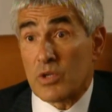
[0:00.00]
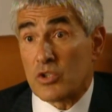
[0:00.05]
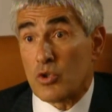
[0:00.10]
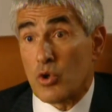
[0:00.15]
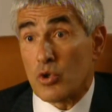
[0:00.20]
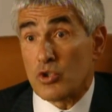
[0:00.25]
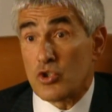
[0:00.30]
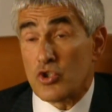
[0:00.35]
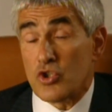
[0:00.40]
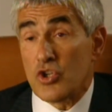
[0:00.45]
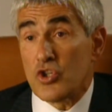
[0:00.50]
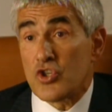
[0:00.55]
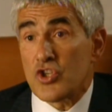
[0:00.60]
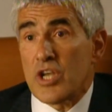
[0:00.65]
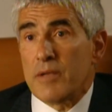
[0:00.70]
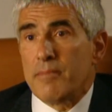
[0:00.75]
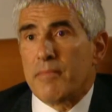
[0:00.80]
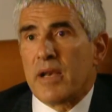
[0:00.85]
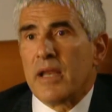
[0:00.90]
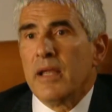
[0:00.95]
14
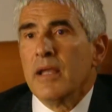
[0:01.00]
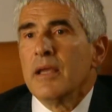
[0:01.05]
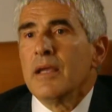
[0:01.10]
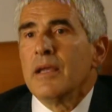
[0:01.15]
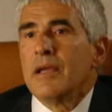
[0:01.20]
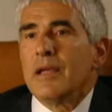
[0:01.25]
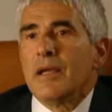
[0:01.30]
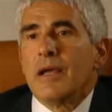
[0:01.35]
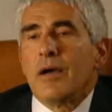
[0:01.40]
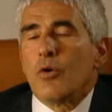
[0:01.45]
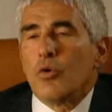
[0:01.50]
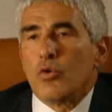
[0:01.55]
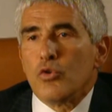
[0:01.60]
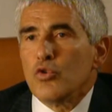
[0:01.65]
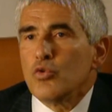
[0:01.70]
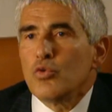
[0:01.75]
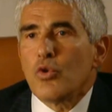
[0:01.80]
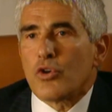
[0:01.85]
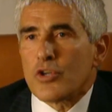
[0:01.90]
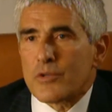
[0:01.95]
dicembre.
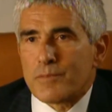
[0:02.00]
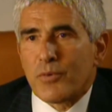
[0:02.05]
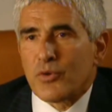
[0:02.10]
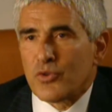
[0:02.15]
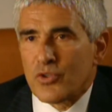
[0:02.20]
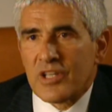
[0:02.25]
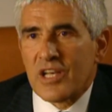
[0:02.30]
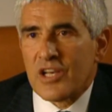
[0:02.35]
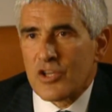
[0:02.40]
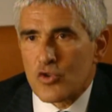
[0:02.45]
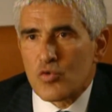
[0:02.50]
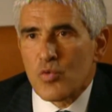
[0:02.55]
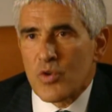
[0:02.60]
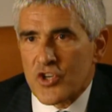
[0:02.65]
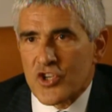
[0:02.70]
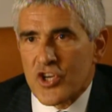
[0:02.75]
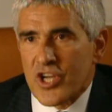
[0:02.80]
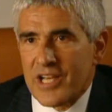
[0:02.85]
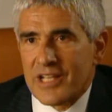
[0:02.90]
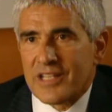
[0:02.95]
Ognuno risponde delle sue
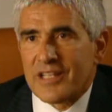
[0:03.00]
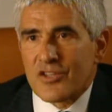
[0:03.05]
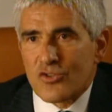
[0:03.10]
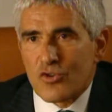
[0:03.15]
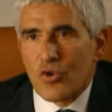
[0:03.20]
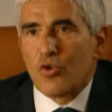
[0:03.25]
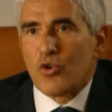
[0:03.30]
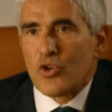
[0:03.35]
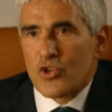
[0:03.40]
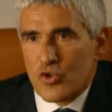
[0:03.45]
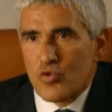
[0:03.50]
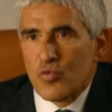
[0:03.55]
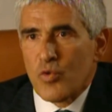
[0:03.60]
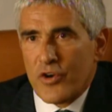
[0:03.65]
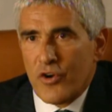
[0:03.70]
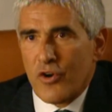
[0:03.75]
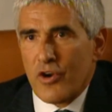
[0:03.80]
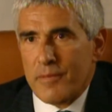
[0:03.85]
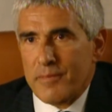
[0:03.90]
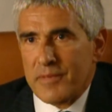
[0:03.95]
scelte, sono le sue,
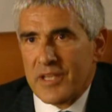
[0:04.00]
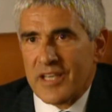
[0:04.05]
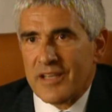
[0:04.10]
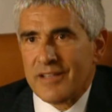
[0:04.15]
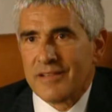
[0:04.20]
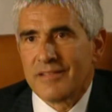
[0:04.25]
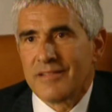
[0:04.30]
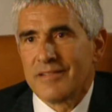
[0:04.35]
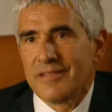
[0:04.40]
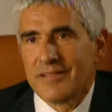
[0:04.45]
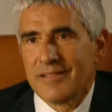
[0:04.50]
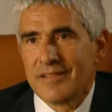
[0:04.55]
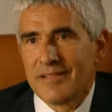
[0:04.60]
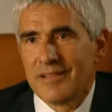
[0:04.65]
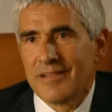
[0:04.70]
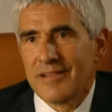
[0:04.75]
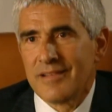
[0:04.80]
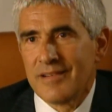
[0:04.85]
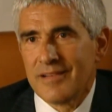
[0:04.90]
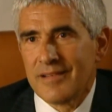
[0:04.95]
non le mie.
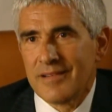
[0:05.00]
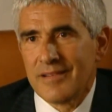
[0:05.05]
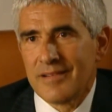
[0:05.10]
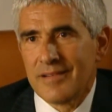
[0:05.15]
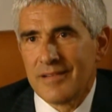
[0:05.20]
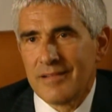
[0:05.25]
Onorevole